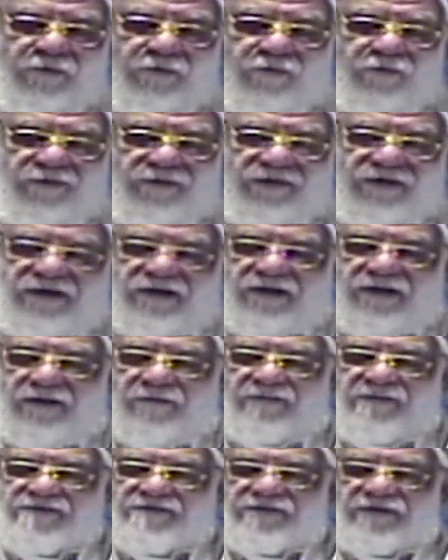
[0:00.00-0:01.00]
ونرجع
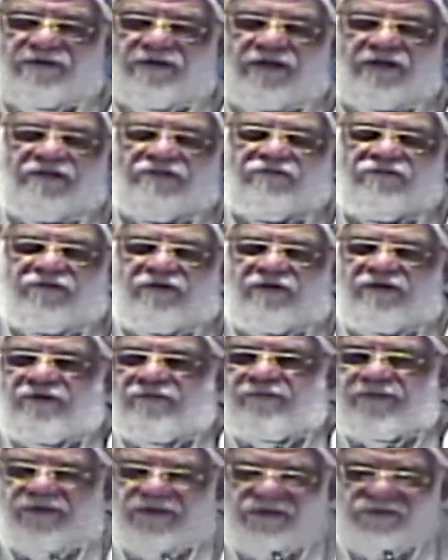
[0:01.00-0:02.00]
مثل الأطفال
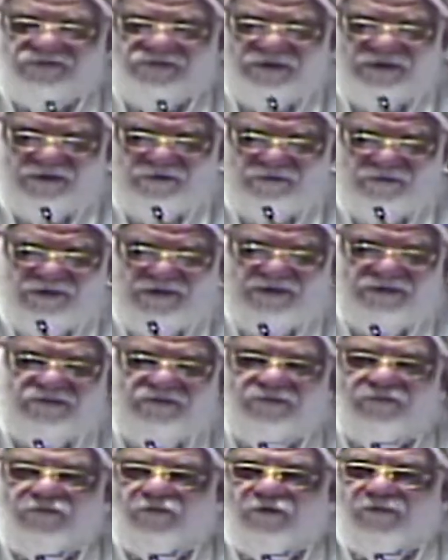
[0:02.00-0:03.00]
بلا شهوات
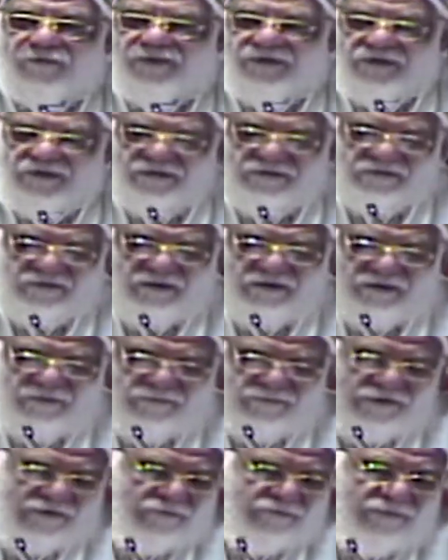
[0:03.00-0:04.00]
وبلا
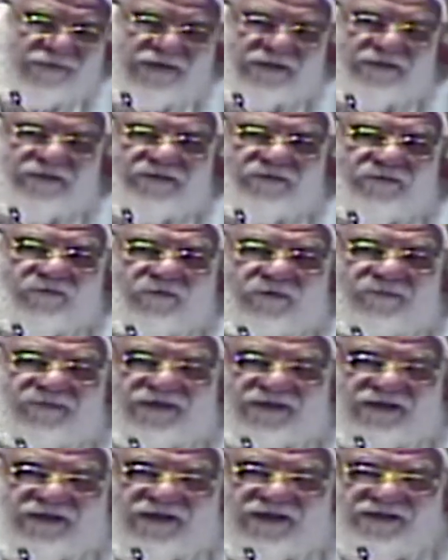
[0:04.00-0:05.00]
طلب للمجد
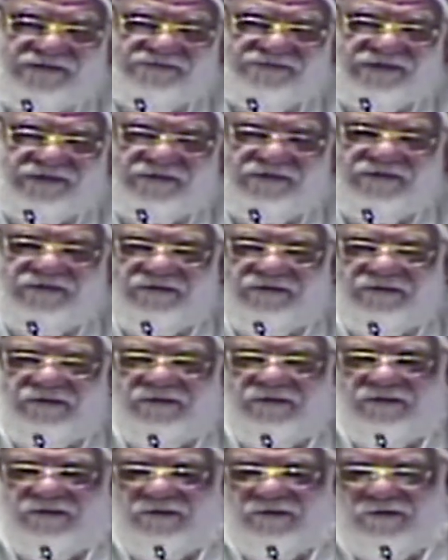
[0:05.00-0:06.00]
وبلا حسد
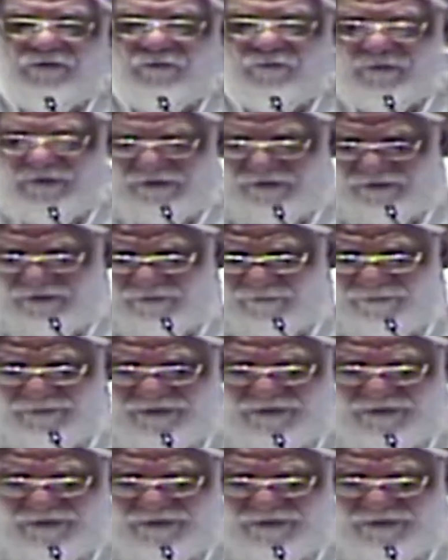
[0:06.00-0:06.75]
ولربنا